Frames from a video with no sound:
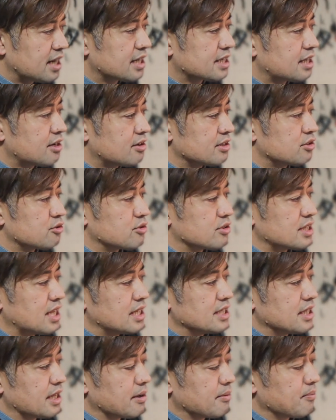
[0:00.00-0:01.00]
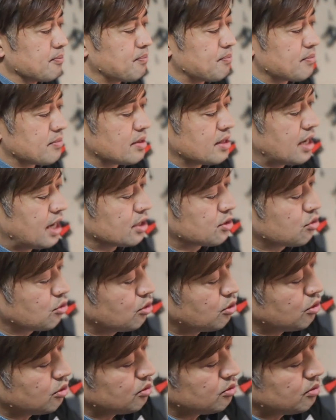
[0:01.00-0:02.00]
かったのがちょっと残念。あ
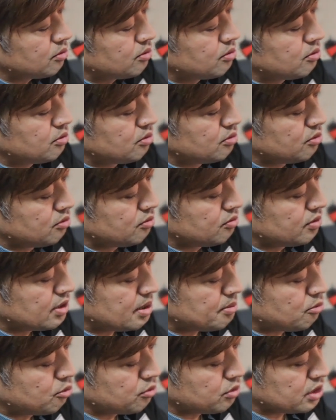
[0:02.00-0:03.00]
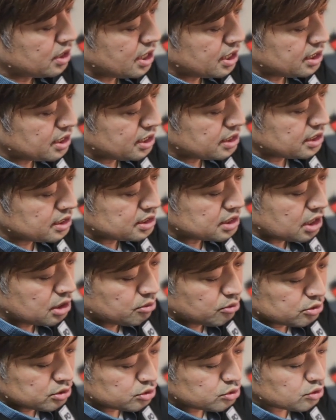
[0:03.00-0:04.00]
とは問題ないんですけど
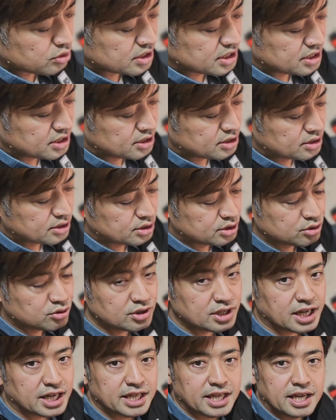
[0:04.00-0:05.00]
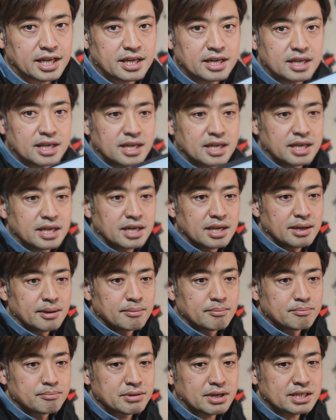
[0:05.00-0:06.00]
も、ちょっと作りがね、
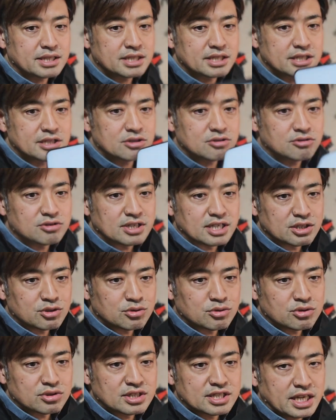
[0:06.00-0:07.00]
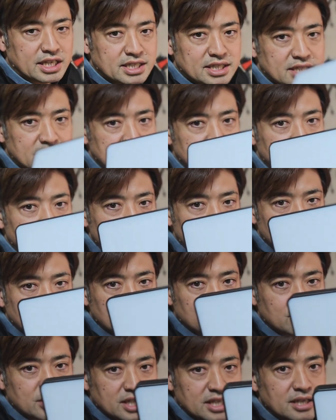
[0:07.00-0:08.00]
プラスチックでちょっとチャッチー
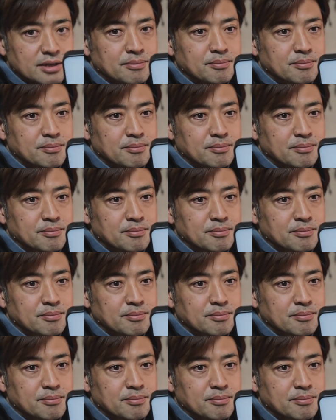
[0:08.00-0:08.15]
作り。